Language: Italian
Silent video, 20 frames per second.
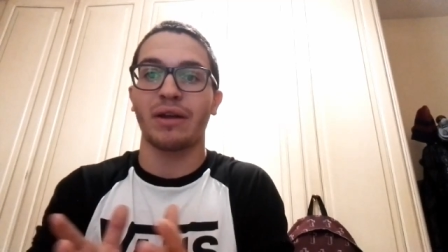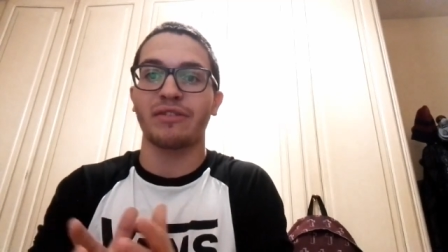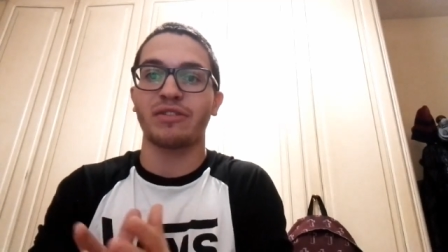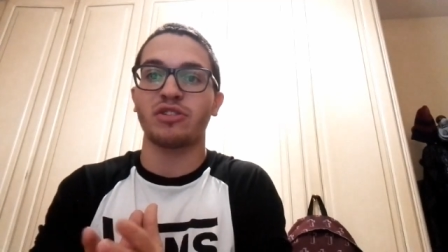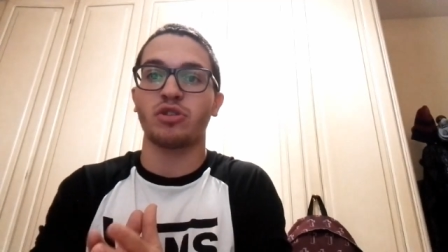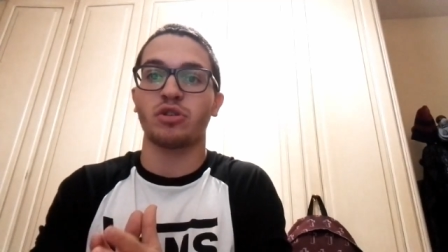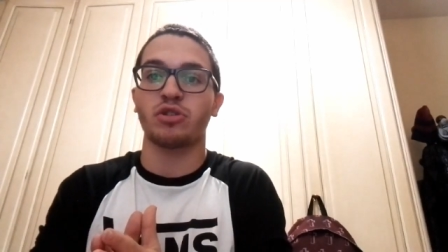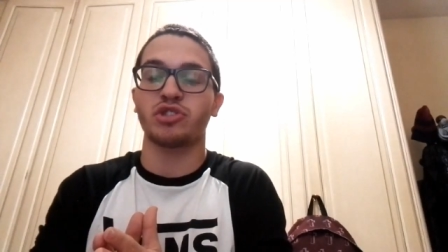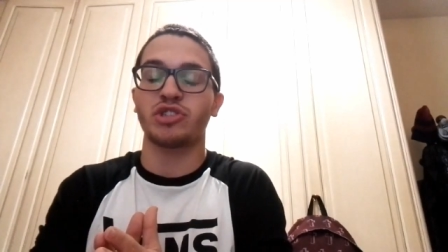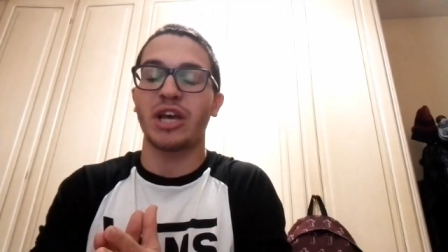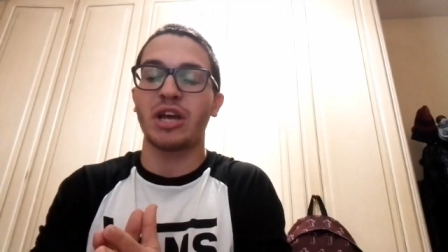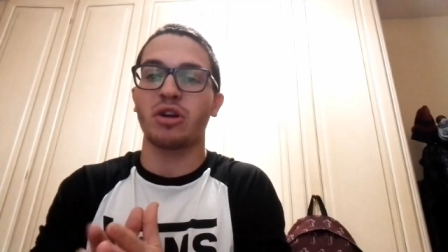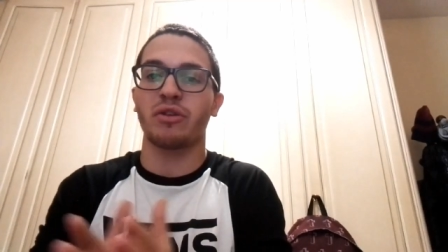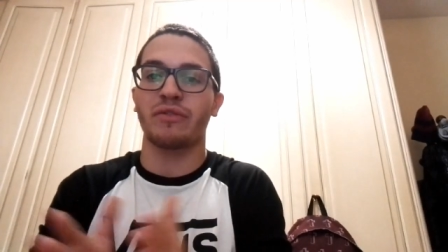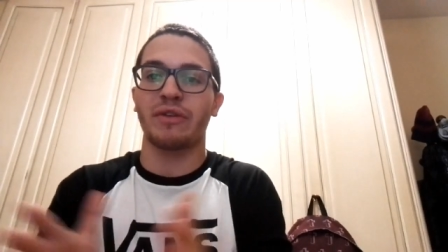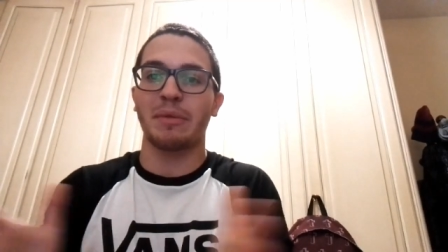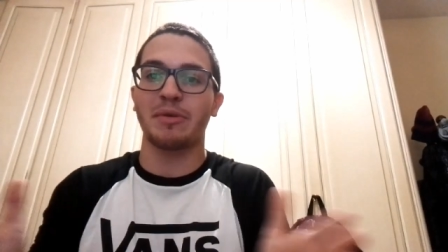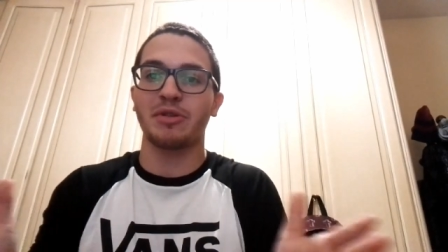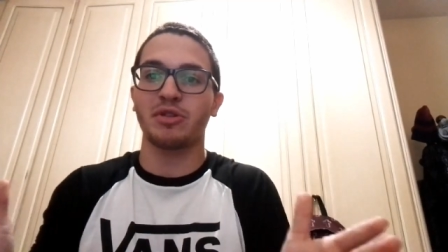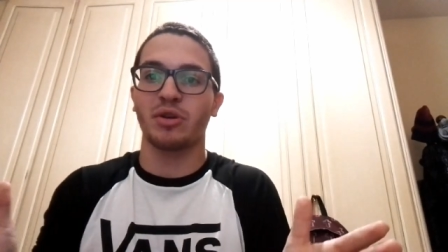ha, non
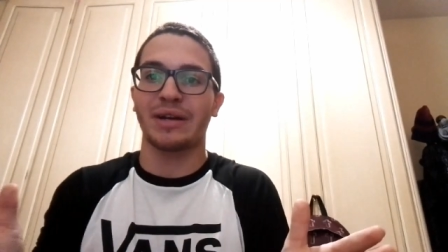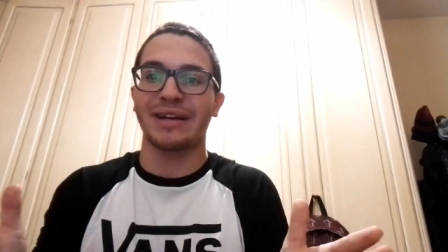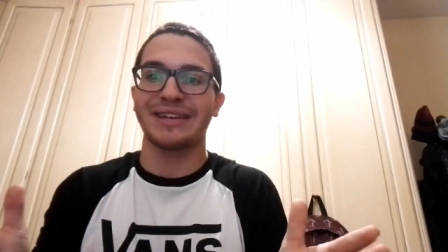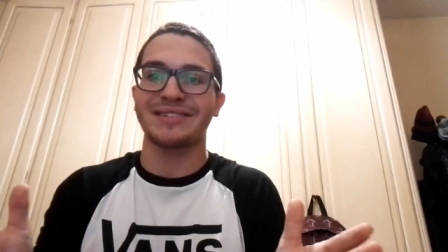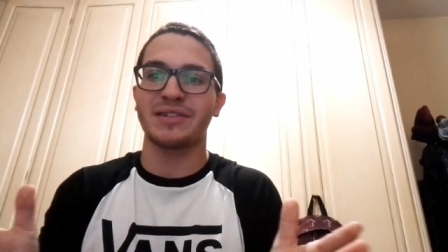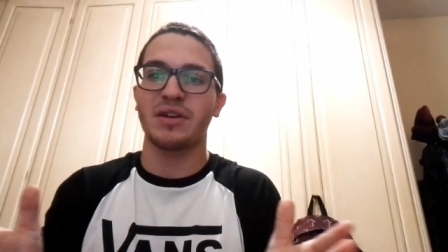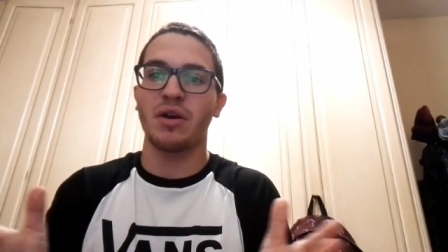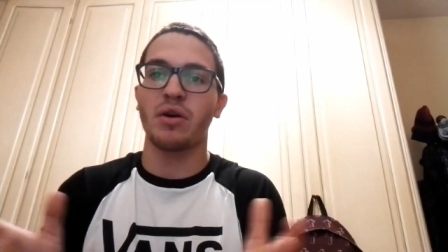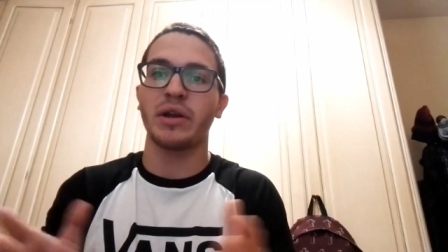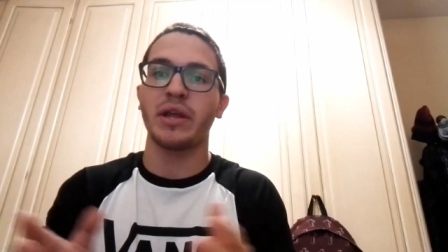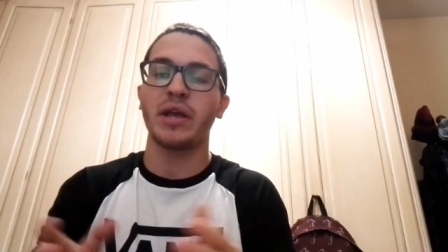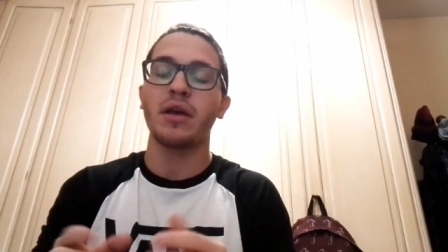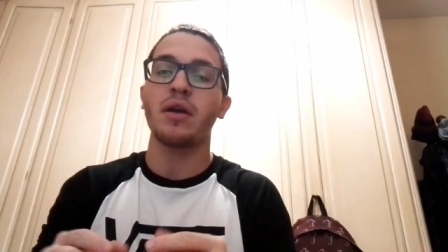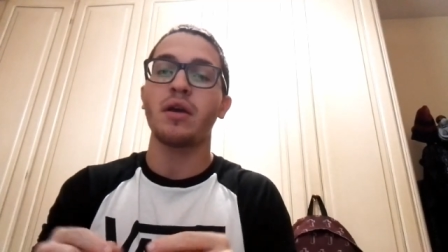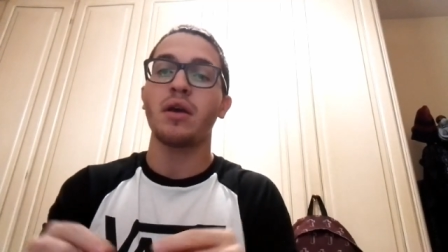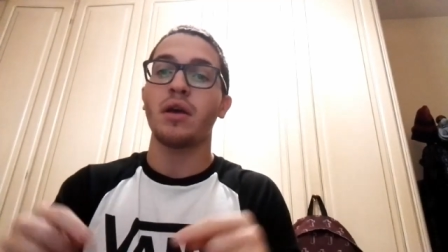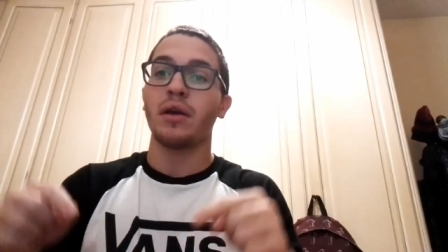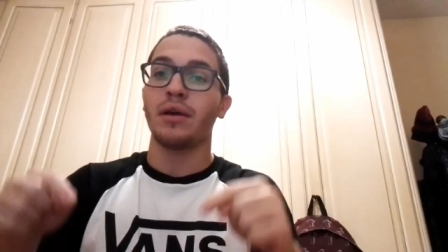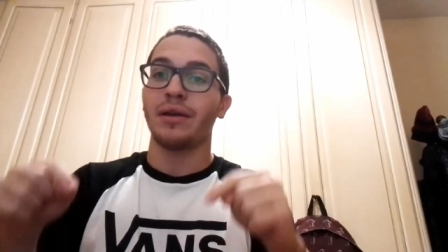c'erano veramente occasioni.